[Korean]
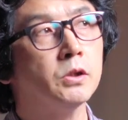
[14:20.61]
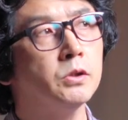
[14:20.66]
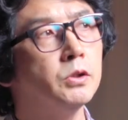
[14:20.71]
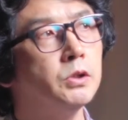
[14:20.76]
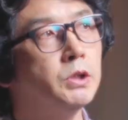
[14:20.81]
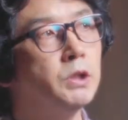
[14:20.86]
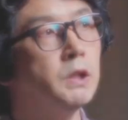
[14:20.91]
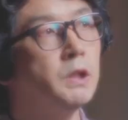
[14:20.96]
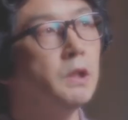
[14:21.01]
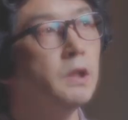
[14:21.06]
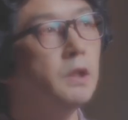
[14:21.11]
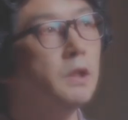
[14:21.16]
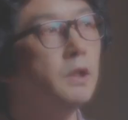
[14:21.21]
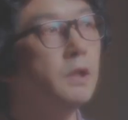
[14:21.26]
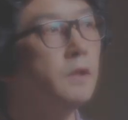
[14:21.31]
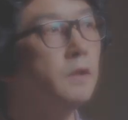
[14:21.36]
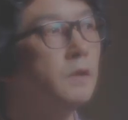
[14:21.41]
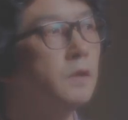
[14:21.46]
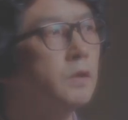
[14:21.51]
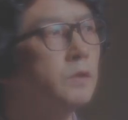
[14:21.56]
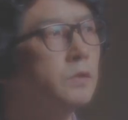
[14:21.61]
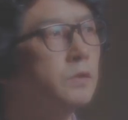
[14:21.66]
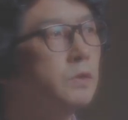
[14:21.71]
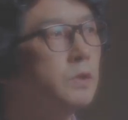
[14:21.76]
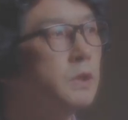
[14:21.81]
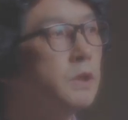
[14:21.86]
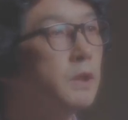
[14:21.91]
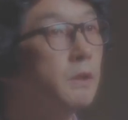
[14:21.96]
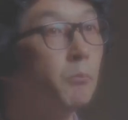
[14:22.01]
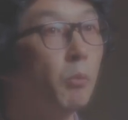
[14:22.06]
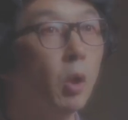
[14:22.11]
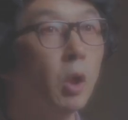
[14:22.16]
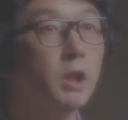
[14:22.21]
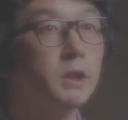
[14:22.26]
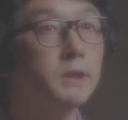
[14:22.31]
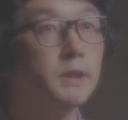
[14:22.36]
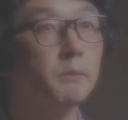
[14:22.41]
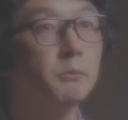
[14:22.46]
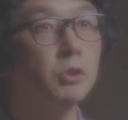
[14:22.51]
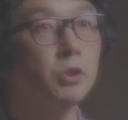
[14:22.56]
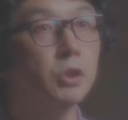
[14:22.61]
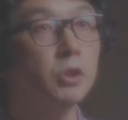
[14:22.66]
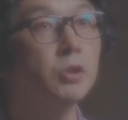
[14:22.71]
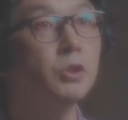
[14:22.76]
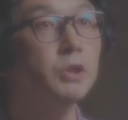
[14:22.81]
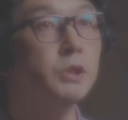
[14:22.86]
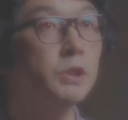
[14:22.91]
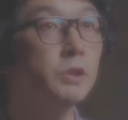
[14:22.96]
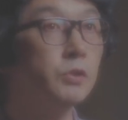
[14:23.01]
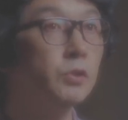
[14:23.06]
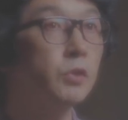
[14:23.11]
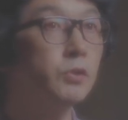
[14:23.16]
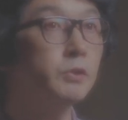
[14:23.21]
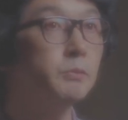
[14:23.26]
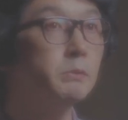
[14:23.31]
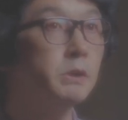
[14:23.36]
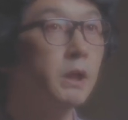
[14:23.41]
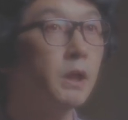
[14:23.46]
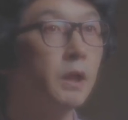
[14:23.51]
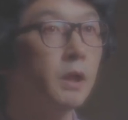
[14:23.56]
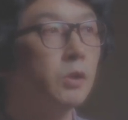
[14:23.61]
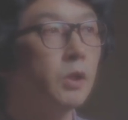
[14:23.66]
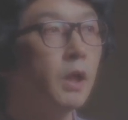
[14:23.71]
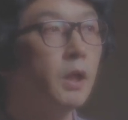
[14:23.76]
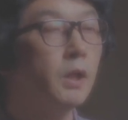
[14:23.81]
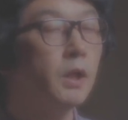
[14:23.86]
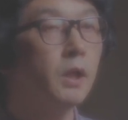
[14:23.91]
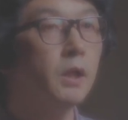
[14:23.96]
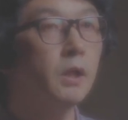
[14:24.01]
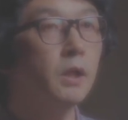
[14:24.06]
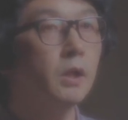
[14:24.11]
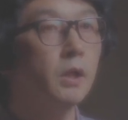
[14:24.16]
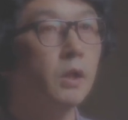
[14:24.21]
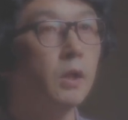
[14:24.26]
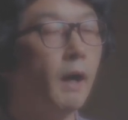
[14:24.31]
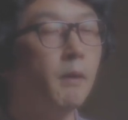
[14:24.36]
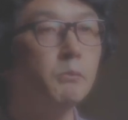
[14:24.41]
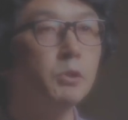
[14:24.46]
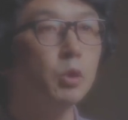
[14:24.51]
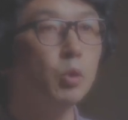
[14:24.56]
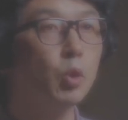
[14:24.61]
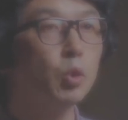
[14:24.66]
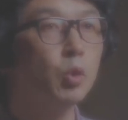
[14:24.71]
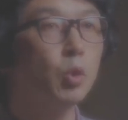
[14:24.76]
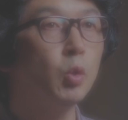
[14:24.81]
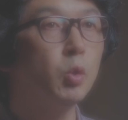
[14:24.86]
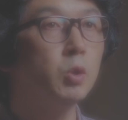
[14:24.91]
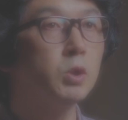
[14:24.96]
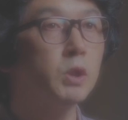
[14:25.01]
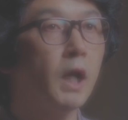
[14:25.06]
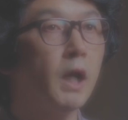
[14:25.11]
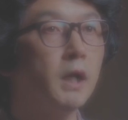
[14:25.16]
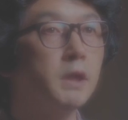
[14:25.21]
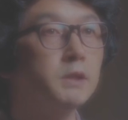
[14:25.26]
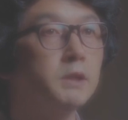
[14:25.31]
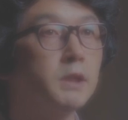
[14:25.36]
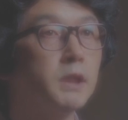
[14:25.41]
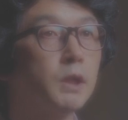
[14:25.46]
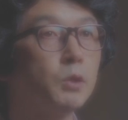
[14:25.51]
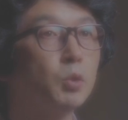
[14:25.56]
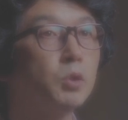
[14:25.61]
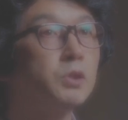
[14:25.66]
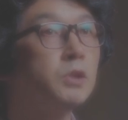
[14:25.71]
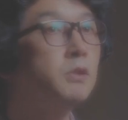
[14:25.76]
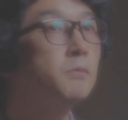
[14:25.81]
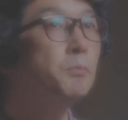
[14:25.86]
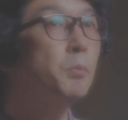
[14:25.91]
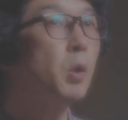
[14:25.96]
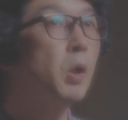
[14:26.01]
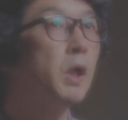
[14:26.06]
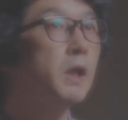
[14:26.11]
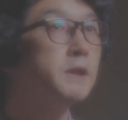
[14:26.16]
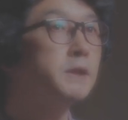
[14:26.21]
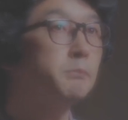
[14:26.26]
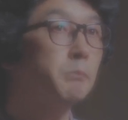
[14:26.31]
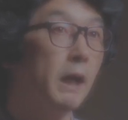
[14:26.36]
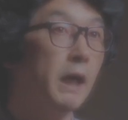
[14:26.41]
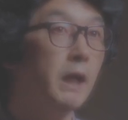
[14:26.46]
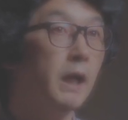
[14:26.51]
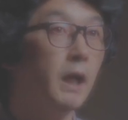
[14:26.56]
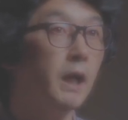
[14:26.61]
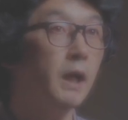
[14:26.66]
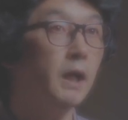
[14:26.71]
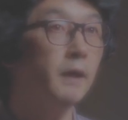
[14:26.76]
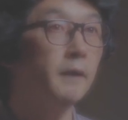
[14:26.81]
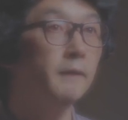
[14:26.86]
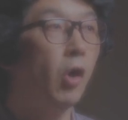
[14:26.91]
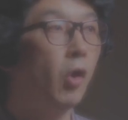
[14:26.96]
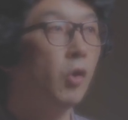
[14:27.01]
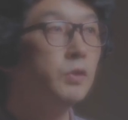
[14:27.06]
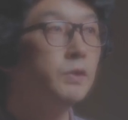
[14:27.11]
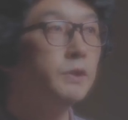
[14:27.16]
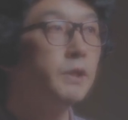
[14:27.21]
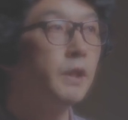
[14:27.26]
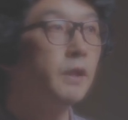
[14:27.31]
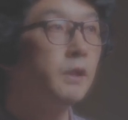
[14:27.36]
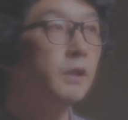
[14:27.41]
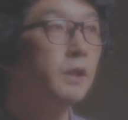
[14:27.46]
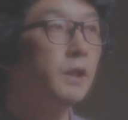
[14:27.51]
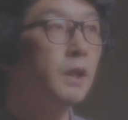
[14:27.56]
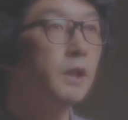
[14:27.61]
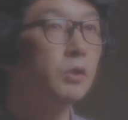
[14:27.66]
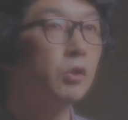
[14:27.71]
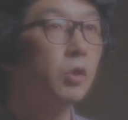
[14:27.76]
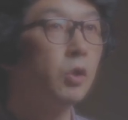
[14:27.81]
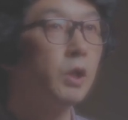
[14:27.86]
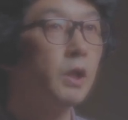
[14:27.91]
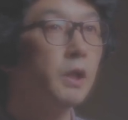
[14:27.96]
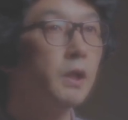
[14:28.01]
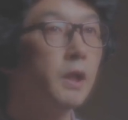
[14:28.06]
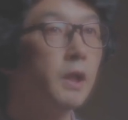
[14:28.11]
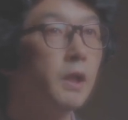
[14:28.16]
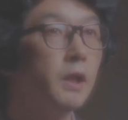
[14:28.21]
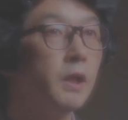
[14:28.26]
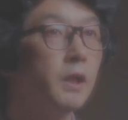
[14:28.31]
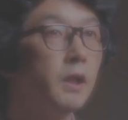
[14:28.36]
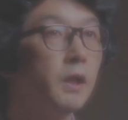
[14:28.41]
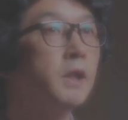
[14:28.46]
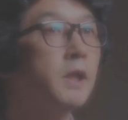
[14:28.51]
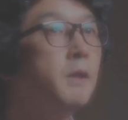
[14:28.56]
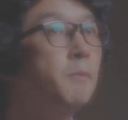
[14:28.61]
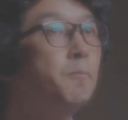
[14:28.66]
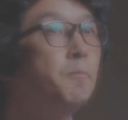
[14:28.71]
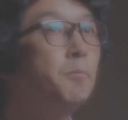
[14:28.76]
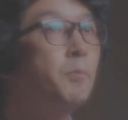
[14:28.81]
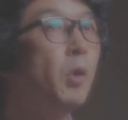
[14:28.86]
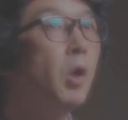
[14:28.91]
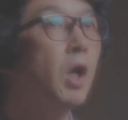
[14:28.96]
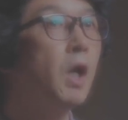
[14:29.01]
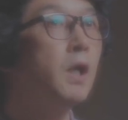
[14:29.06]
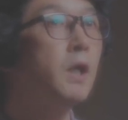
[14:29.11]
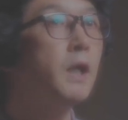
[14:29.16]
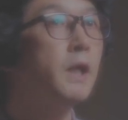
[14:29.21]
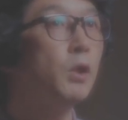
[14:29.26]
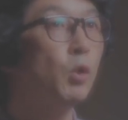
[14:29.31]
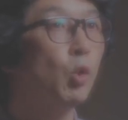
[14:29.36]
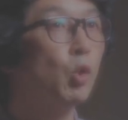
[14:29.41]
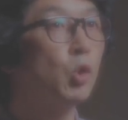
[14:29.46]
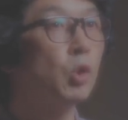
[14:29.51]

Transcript: 그 시인이 쓴 시가 뭐가 있냐면 이런 시를 썼습니다. 내가 아무리 고통을 당할지라도 슬퍼하지 말라. 언젠가 너에게 기뻐할 날이 올